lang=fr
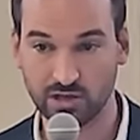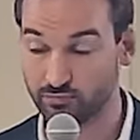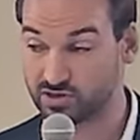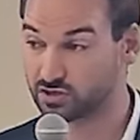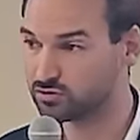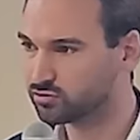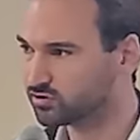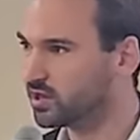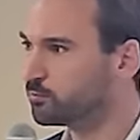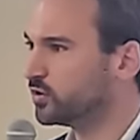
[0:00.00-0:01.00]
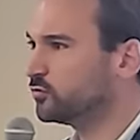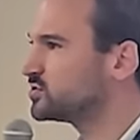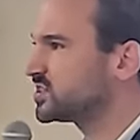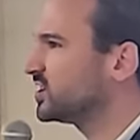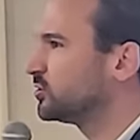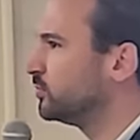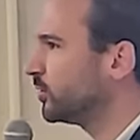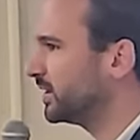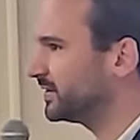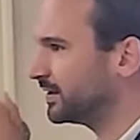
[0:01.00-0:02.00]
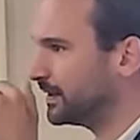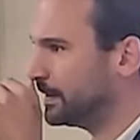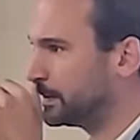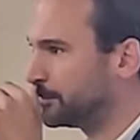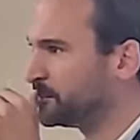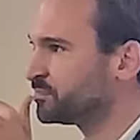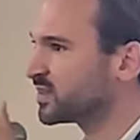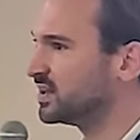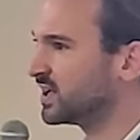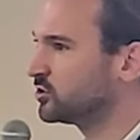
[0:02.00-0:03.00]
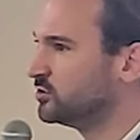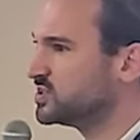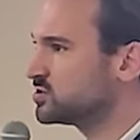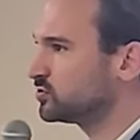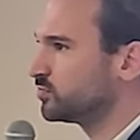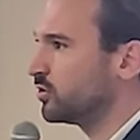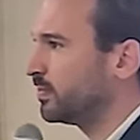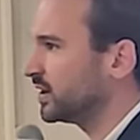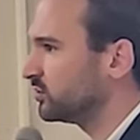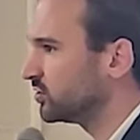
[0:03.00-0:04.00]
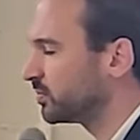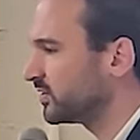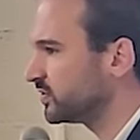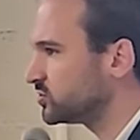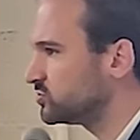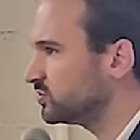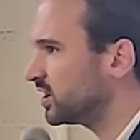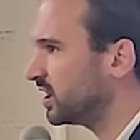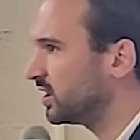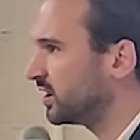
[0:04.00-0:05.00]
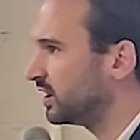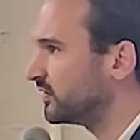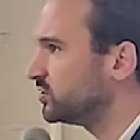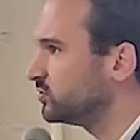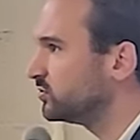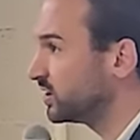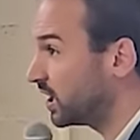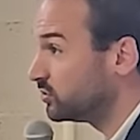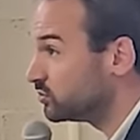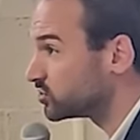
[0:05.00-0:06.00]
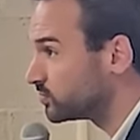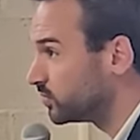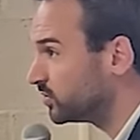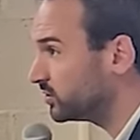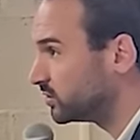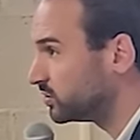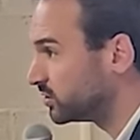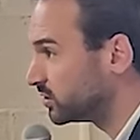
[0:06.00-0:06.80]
Puisque d'un point de vue strictement matériel, la commission de propagande en préfecture euh, avait lieu et a lieu en ce moment euh,